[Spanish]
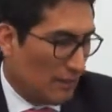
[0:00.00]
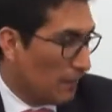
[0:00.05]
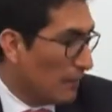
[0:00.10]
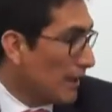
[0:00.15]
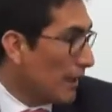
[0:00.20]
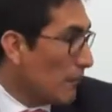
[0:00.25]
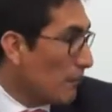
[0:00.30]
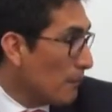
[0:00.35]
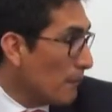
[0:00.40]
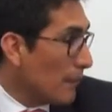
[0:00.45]

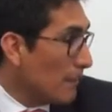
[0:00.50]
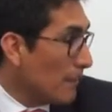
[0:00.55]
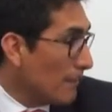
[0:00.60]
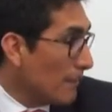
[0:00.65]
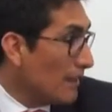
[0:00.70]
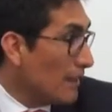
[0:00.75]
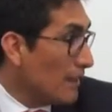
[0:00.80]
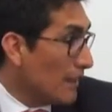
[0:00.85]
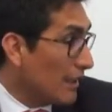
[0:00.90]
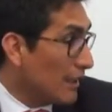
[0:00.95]
gran
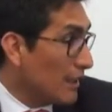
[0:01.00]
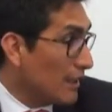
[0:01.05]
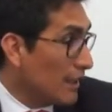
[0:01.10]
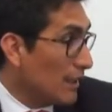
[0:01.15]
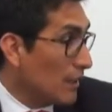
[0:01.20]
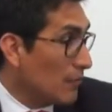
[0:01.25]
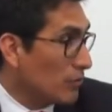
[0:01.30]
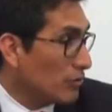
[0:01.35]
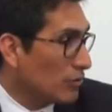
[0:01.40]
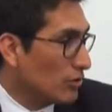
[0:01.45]
perfil que
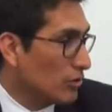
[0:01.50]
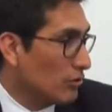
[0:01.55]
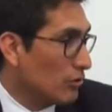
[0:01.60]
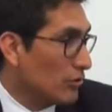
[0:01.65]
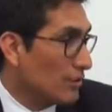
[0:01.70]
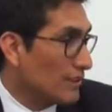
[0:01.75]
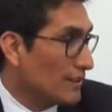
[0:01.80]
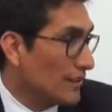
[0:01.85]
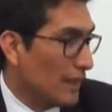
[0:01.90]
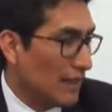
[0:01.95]
diríamos, que es
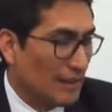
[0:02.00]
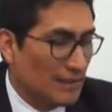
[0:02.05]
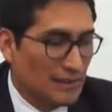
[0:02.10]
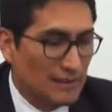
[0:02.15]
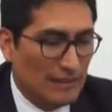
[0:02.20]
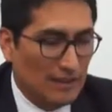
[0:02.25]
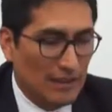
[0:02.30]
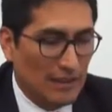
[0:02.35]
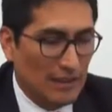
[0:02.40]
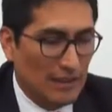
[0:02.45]
donde están
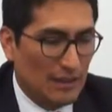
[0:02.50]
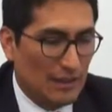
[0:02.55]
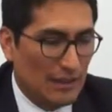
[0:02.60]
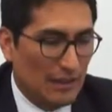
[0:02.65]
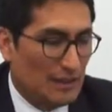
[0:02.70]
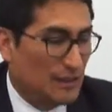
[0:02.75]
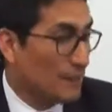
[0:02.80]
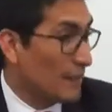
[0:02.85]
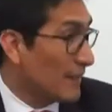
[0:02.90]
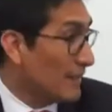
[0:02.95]
este,
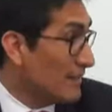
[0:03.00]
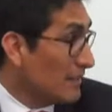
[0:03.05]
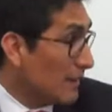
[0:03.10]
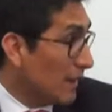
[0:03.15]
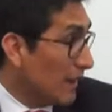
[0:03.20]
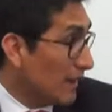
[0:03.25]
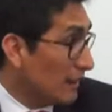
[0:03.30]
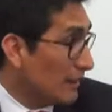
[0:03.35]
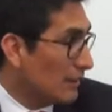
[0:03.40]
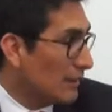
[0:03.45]

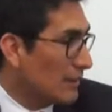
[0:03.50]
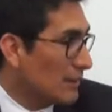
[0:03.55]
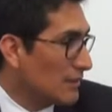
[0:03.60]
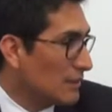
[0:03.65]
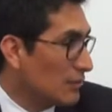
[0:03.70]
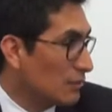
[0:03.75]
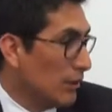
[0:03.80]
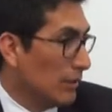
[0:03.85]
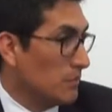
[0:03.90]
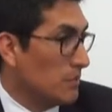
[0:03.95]

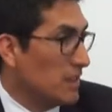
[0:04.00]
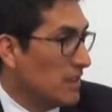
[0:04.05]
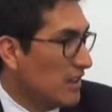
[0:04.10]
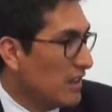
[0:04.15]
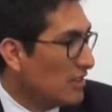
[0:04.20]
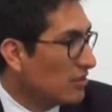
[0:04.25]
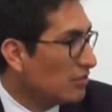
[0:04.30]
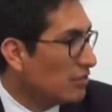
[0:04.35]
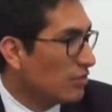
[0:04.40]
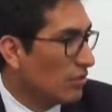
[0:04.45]
expresidentes, están
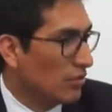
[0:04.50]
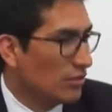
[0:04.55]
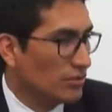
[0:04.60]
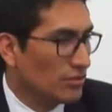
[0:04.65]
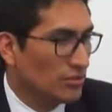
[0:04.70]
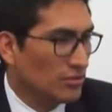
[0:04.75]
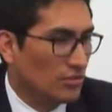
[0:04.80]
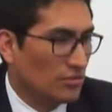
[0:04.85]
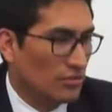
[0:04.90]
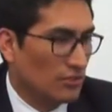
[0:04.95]

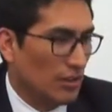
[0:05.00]
ministros,